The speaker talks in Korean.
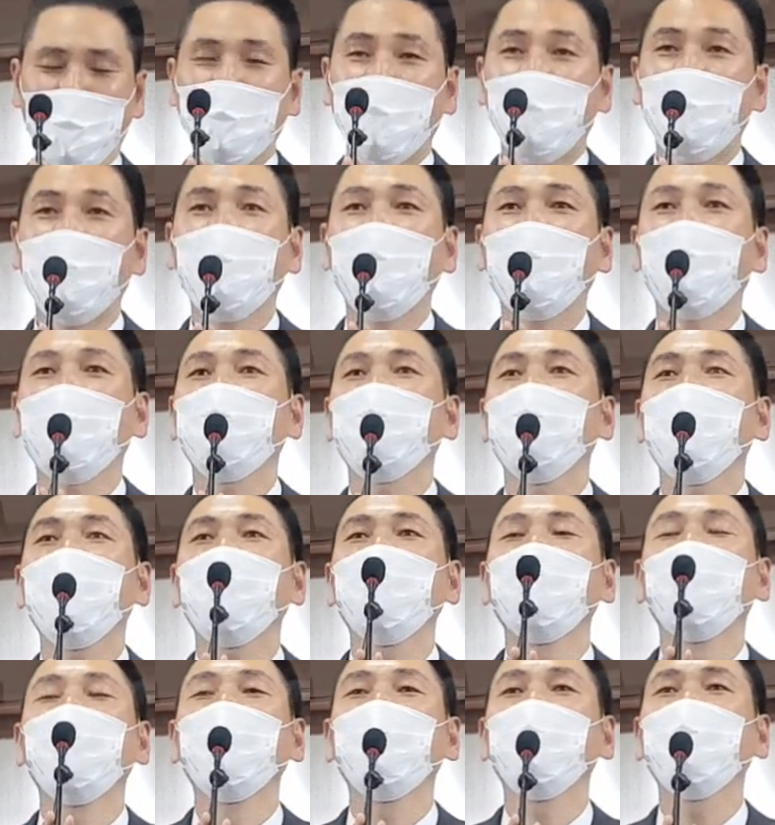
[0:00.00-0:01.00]

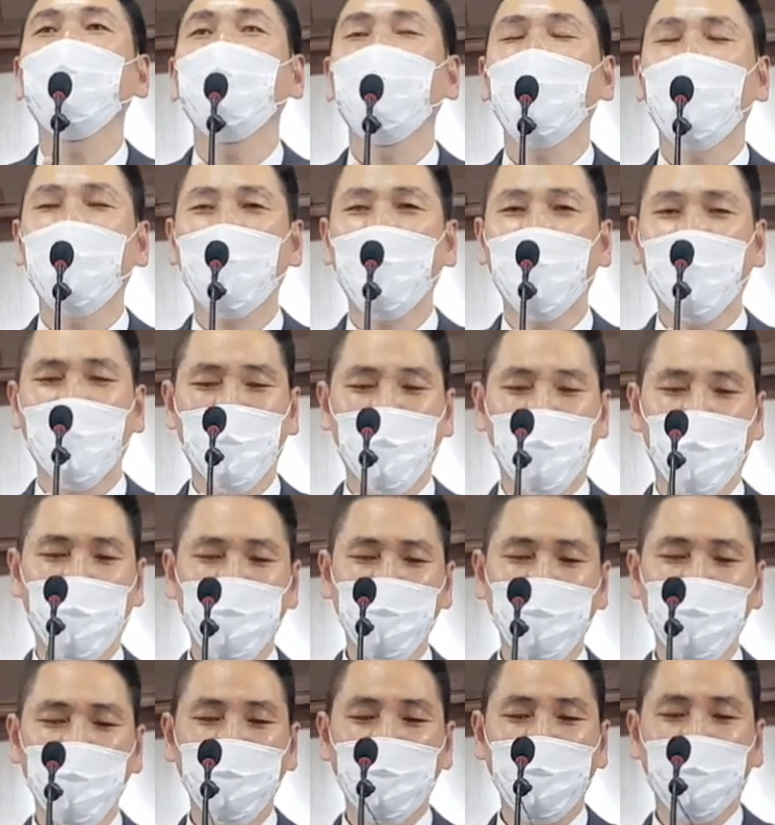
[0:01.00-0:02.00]
하나님의 은혜가
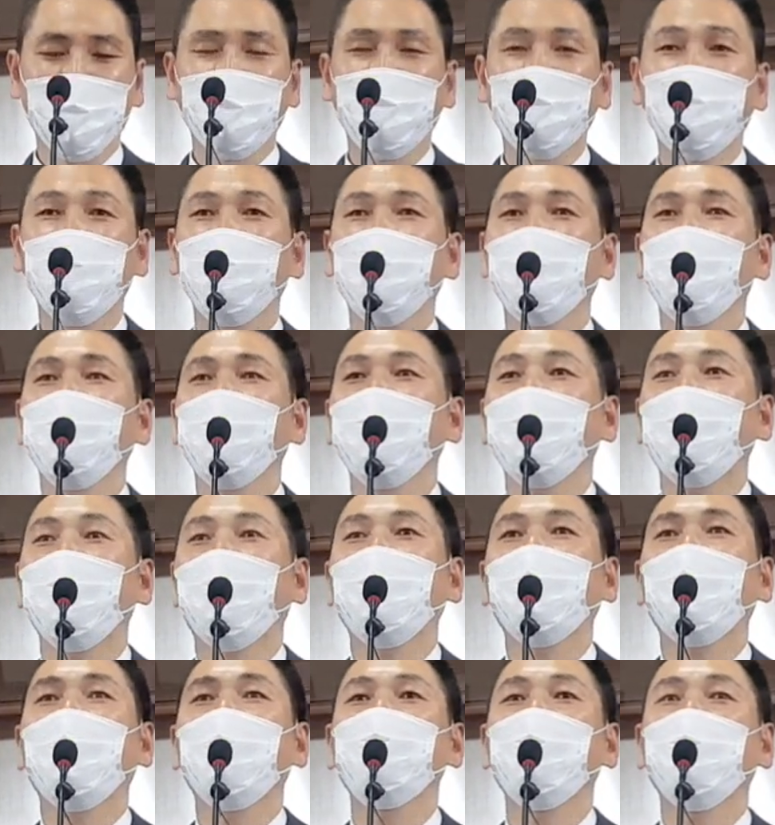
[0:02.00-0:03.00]
없는 자들은
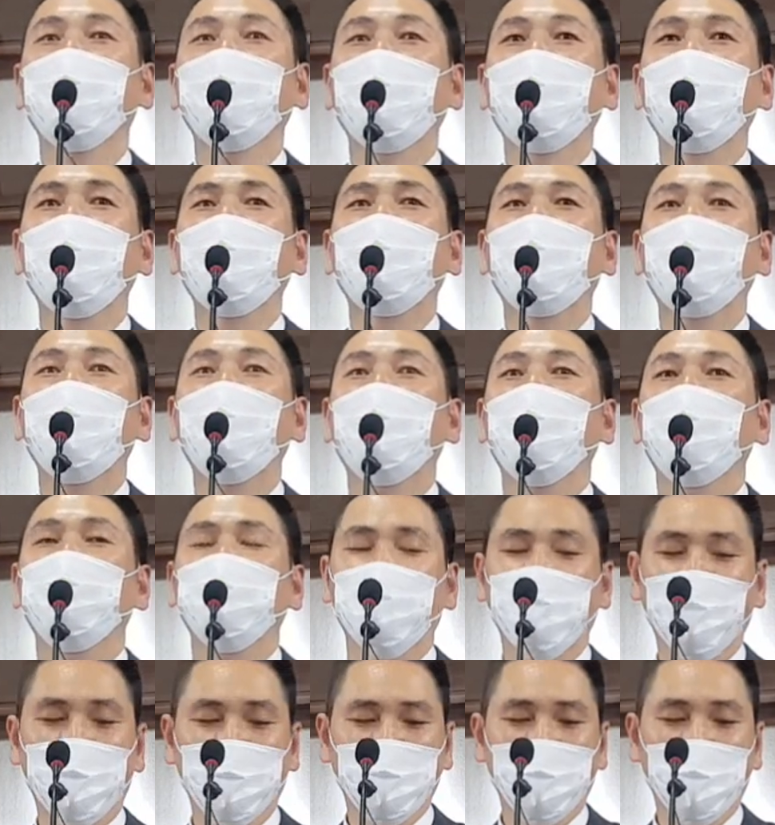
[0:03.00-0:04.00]
하나님의 때가
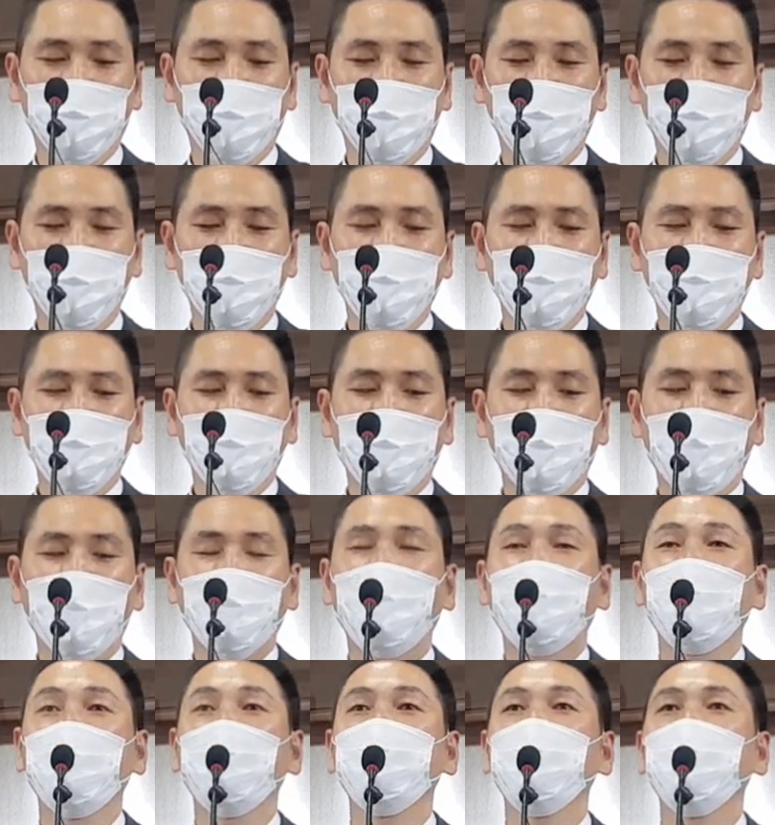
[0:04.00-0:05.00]
없어서
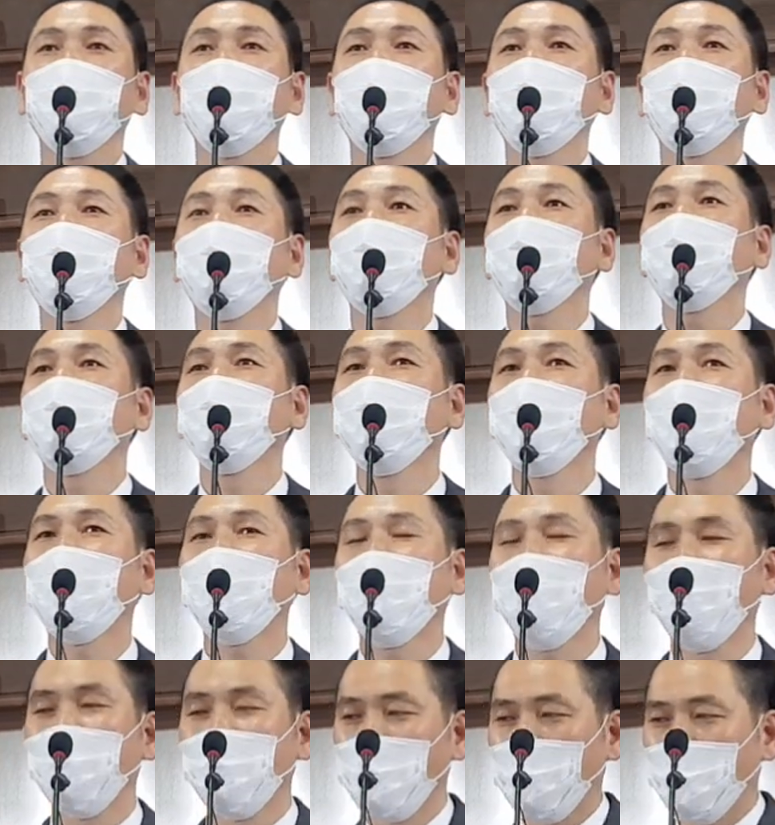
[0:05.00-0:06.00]
하나님의
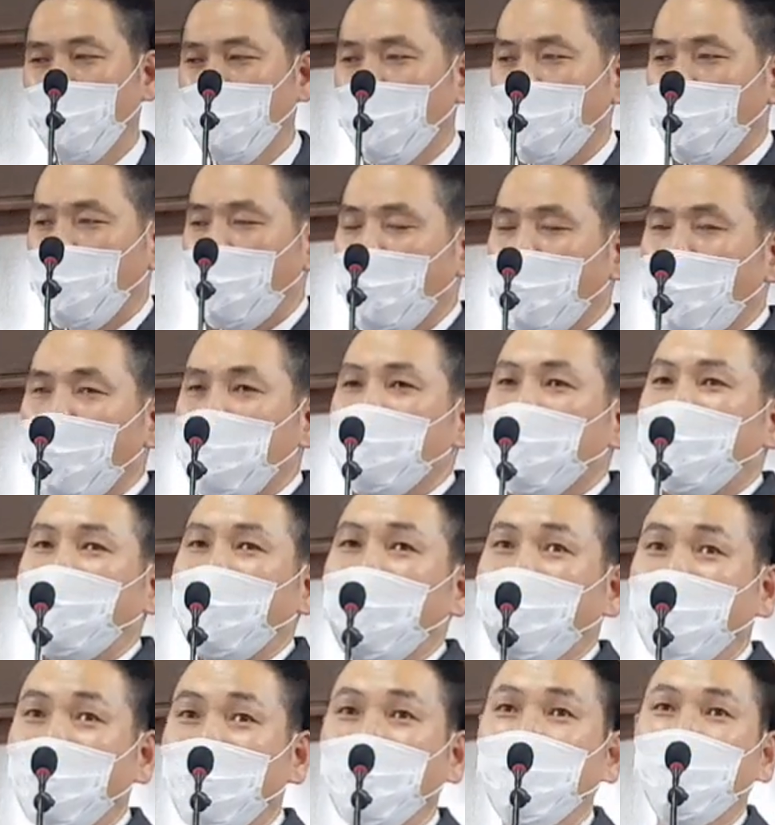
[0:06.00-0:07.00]
은혜가 어, 하나님의
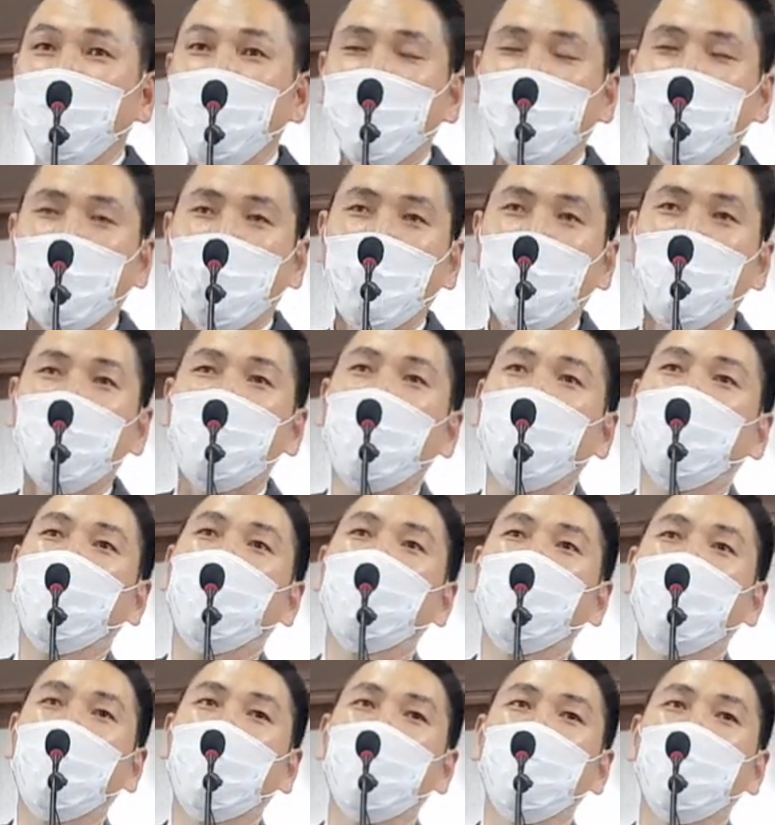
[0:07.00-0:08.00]
때는 때가
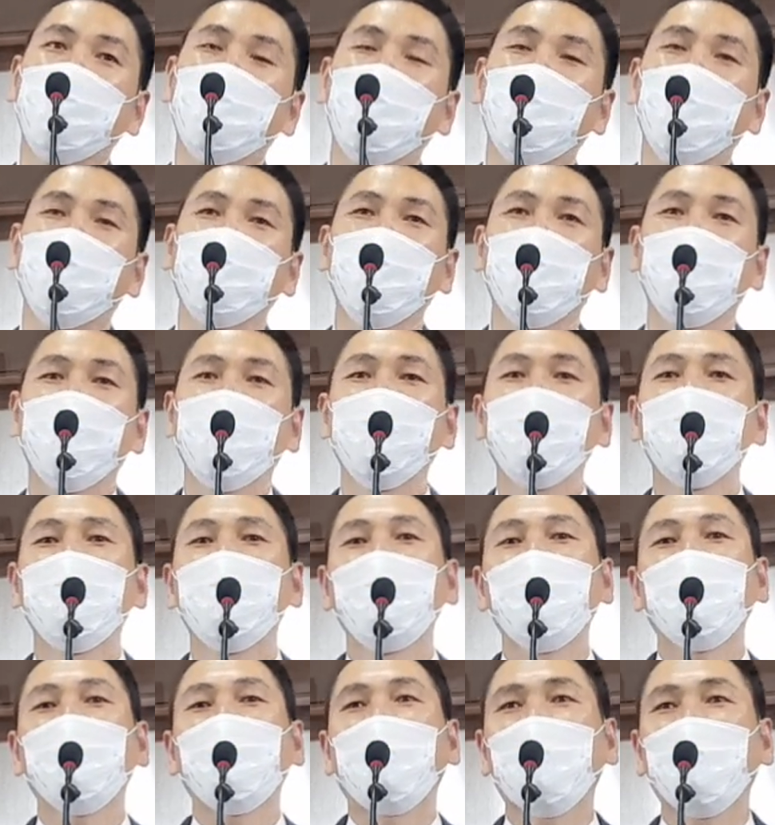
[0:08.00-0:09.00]
맞춰지 않는 사람들은
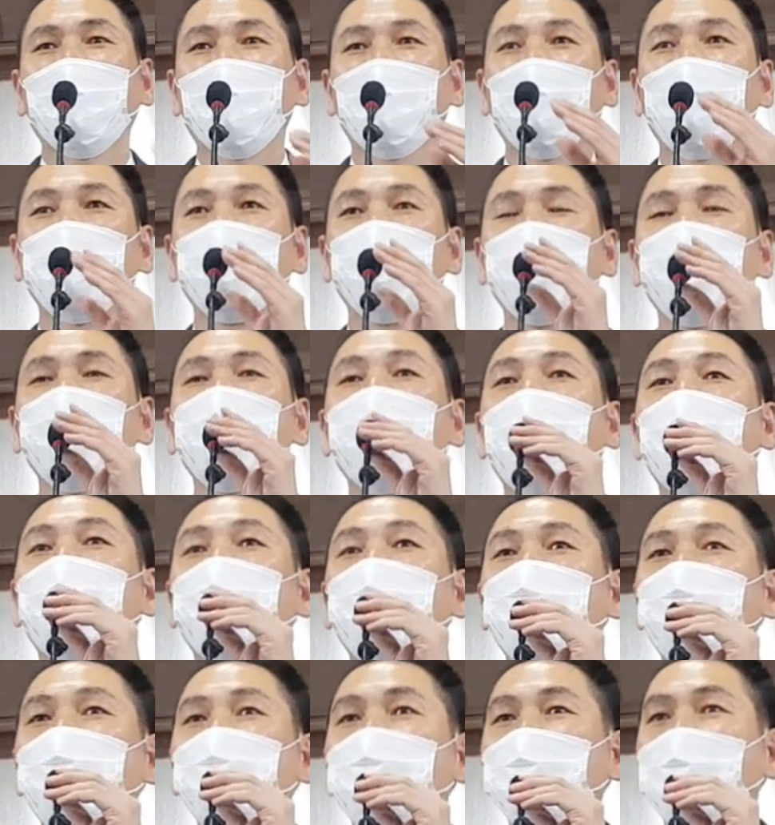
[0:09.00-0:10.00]
각각의
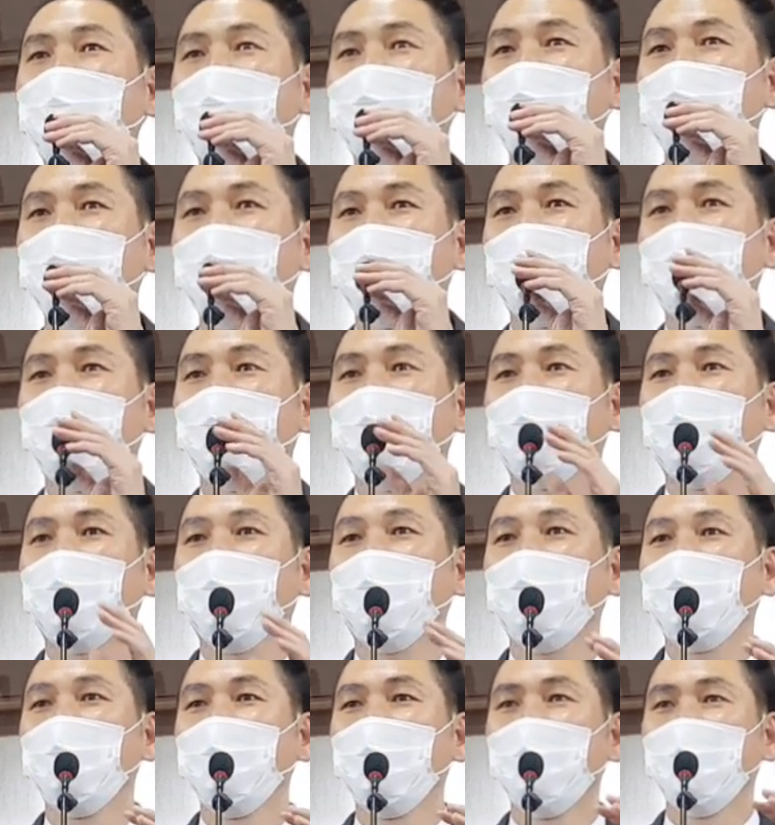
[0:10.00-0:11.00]
우상 숭배하는
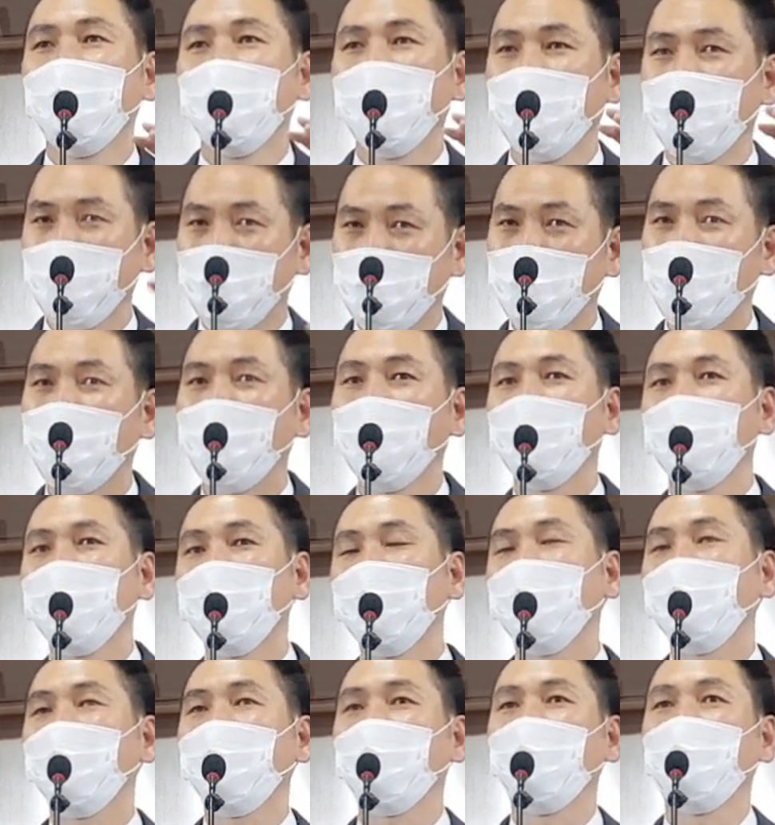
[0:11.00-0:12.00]
자들로 이렇게
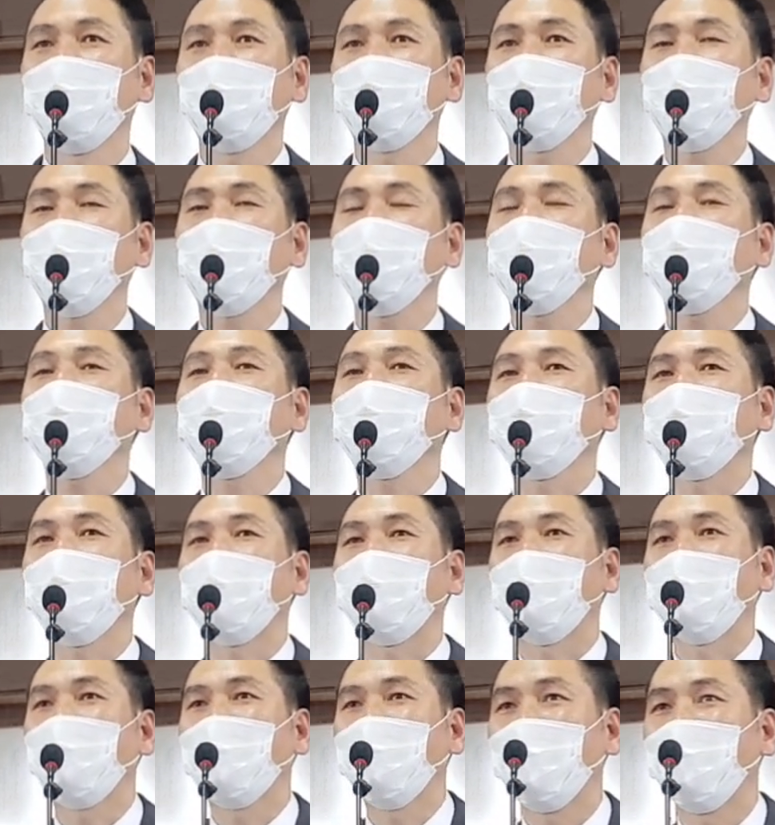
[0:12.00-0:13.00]
이렇게
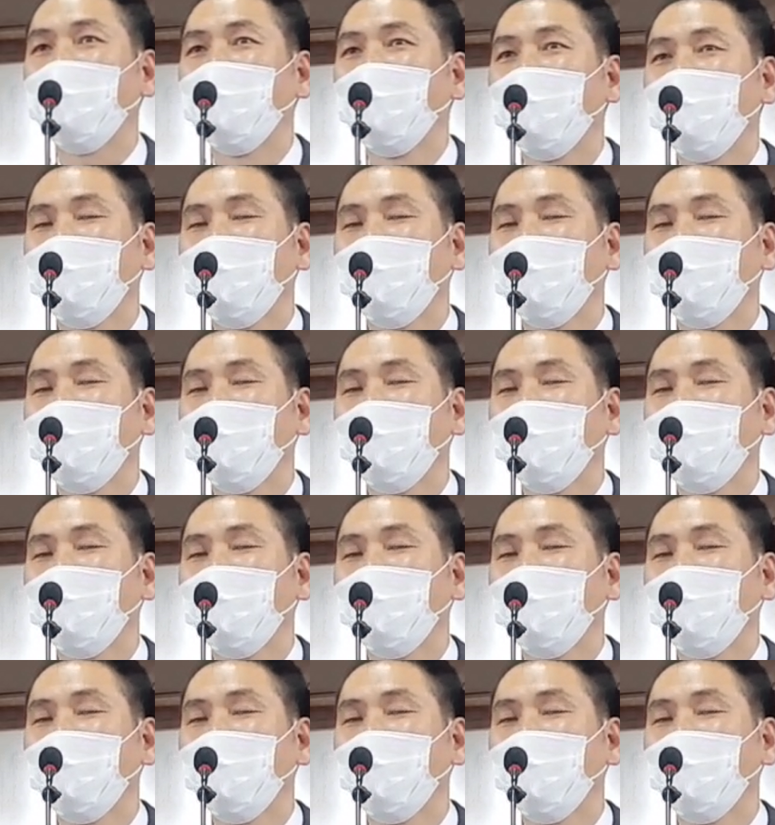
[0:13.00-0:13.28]
표현되다가